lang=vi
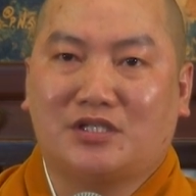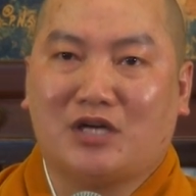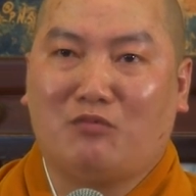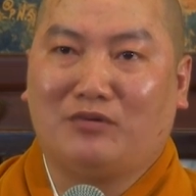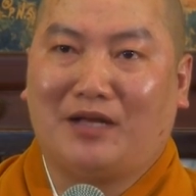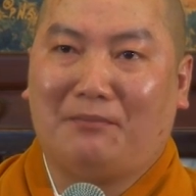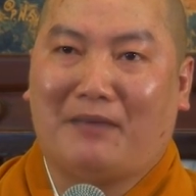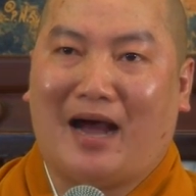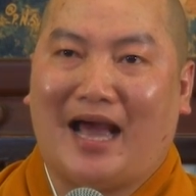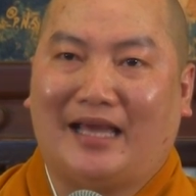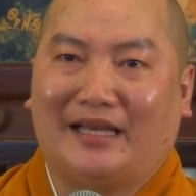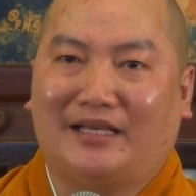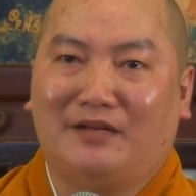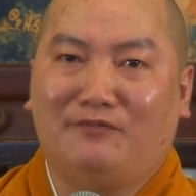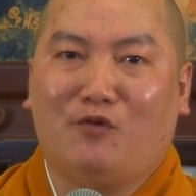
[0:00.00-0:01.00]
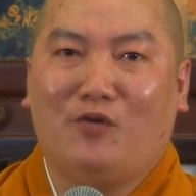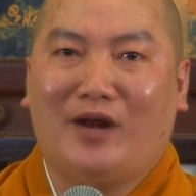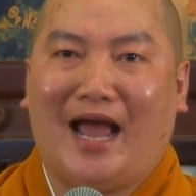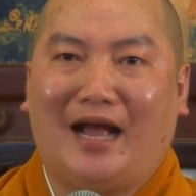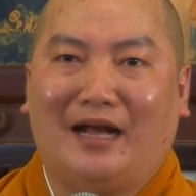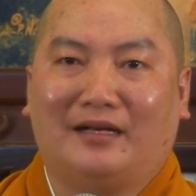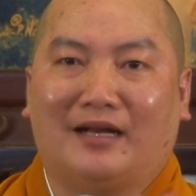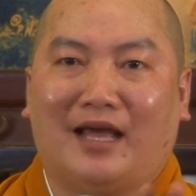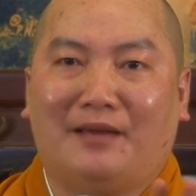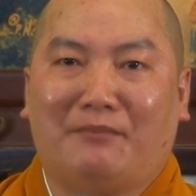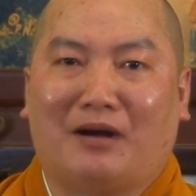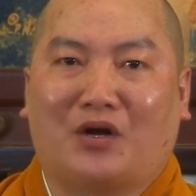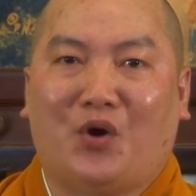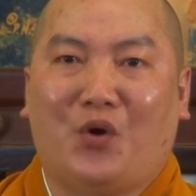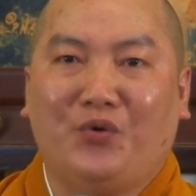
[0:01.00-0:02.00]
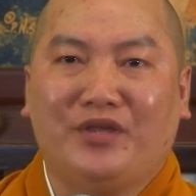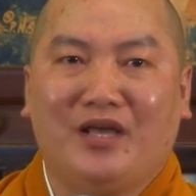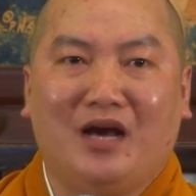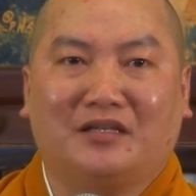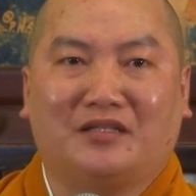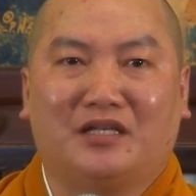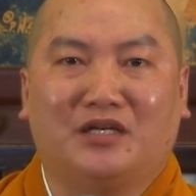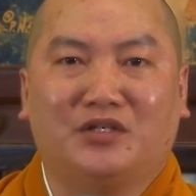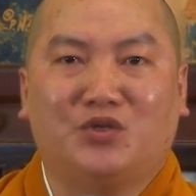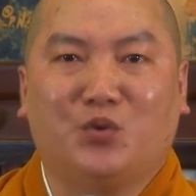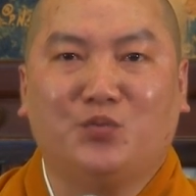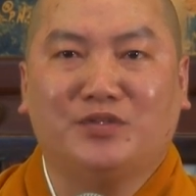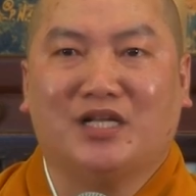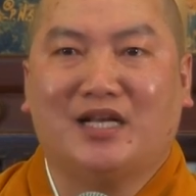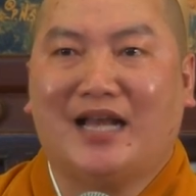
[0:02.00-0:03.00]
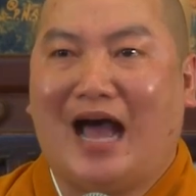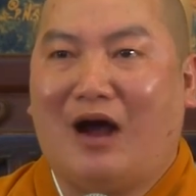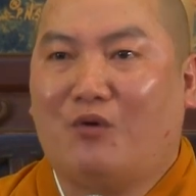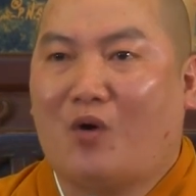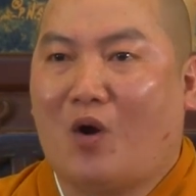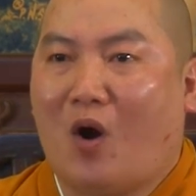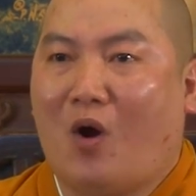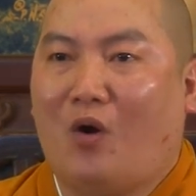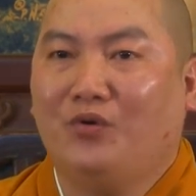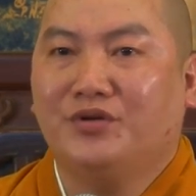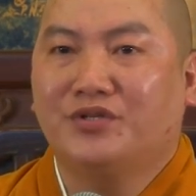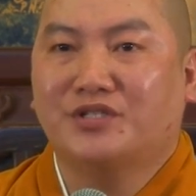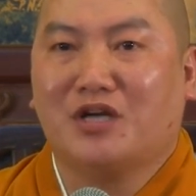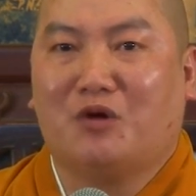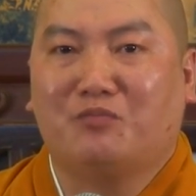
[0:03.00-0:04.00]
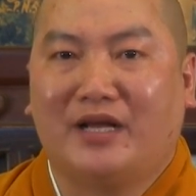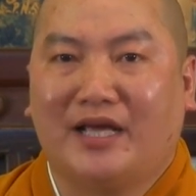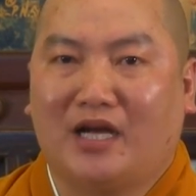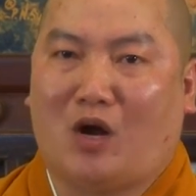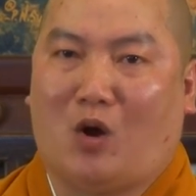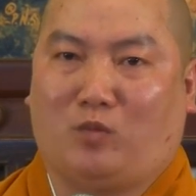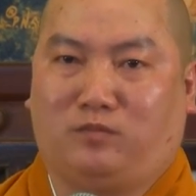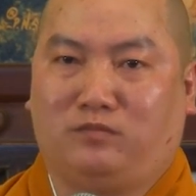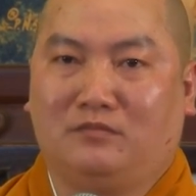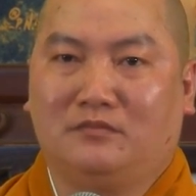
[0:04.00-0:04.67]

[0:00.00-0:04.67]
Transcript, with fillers: trong cái bài Kinh Vu Lan để mà cứu vớt những chúng sinh đau khổ trong địa ngục